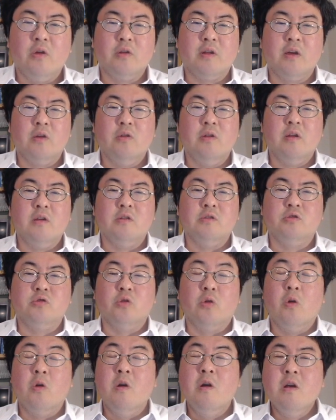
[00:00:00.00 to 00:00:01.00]
당연히.
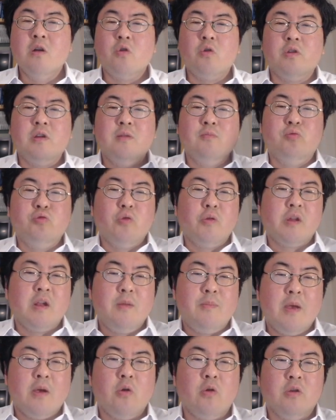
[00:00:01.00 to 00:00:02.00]
그쵸? 거기는 부동산이
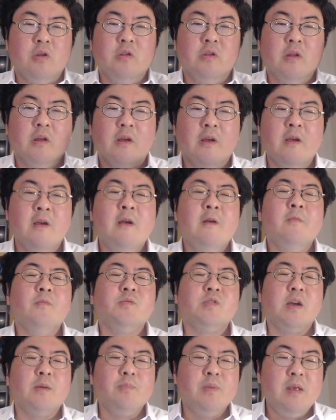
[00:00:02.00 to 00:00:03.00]
100억인데
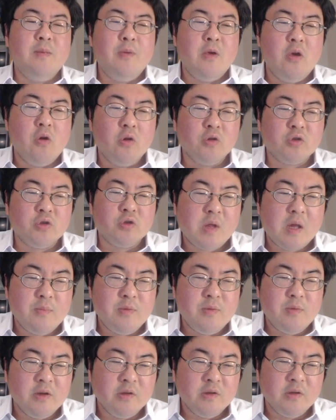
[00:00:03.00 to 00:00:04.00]
자 PBR
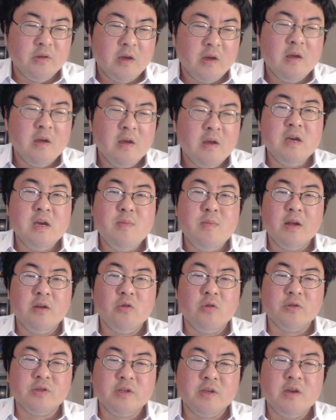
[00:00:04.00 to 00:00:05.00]
0.3이라는 게 의미하는
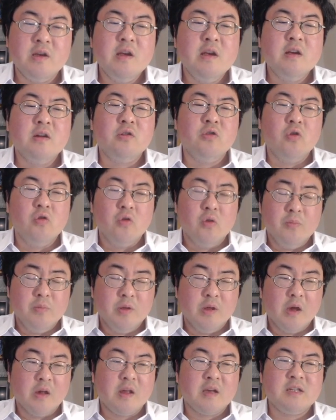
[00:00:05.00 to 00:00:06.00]
것이 그런
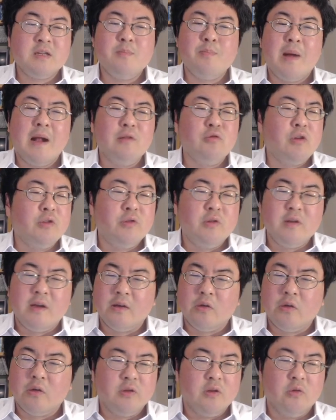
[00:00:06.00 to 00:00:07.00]
겁니다. 사실 말도 안 되는
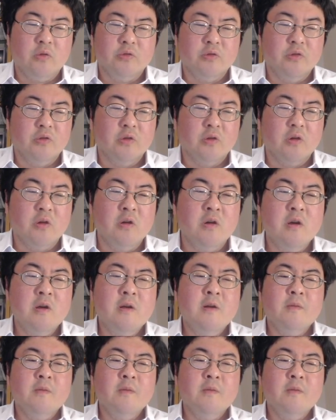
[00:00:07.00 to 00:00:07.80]
가격들이거든요.